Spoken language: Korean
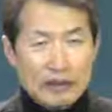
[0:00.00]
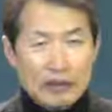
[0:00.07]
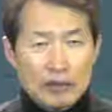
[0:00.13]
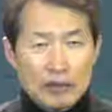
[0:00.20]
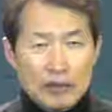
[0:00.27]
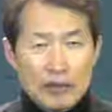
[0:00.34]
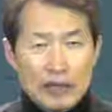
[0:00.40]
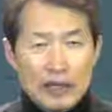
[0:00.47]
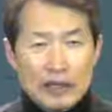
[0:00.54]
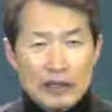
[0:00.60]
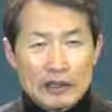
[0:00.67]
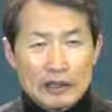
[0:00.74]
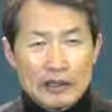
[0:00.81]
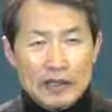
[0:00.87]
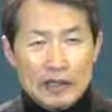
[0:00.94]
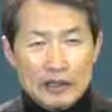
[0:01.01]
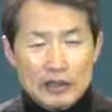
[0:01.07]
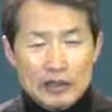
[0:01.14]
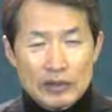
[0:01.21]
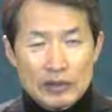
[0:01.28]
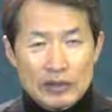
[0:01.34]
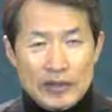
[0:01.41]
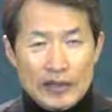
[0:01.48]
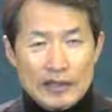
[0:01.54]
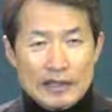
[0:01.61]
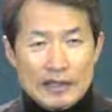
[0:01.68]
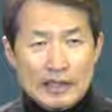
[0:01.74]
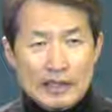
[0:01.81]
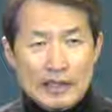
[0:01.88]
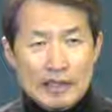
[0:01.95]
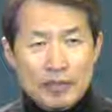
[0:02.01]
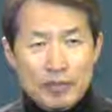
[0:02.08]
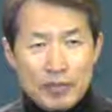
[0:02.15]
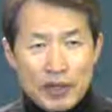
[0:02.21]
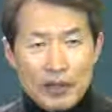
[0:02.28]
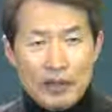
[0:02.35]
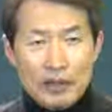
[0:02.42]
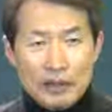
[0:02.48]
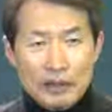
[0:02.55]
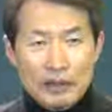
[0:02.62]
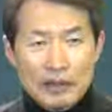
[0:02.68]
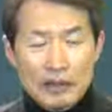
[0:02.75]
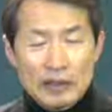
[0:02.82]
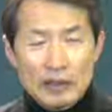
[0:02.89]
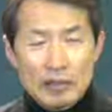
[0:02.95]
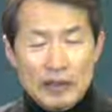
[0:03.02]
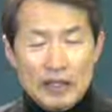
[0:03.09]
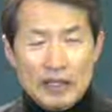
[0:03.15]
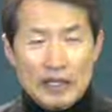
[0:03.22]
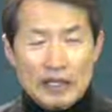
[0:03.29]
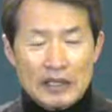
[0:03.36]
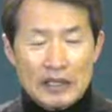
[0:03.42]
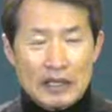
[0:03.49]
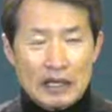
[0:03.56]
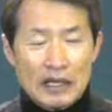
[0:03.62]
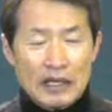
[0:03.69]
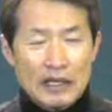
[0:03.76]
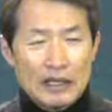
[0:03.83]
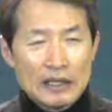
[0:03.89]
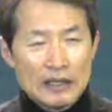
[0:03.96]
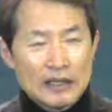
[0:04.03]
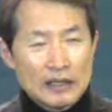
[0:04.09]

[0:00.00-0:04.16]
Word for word: 그러니까 오늘날 의학적으로 한센병 이것만이 아니라